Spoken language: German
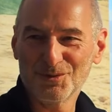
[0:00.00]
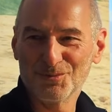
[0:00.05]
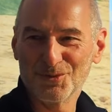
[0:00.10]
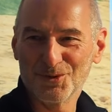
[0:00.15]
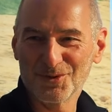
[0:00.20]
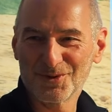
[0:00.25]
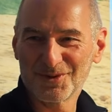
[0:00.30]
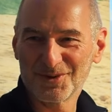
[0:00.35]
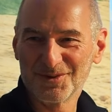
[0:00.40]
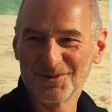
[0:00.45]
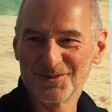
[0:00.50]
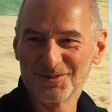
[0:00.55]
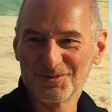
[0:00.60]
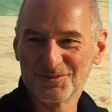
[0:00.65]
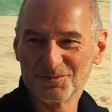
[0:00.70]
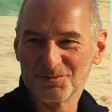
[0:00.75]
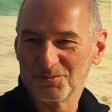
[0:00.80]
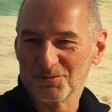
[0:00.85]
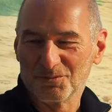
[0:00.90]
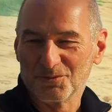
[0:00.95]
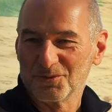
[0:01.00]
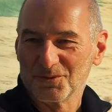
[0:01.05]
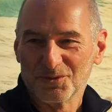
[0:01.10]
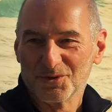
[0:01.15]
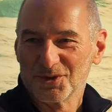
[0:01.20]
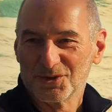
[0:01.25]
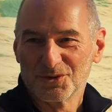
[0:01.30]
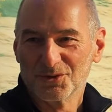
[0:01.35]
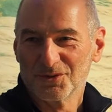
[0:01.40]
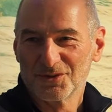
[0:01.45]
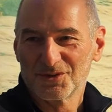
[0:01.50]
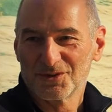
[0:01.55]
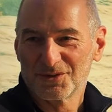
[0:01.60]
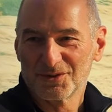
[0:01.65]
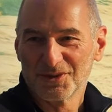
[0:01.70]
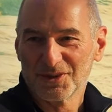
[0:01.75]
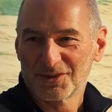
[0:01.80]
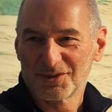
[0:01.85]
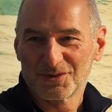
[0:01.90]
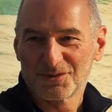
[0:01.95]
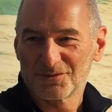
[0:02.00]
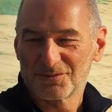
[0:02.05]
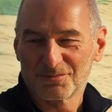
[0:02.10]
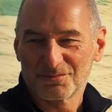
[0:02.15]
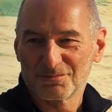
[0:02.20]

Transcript: ich mag. Und es nutzt nichts,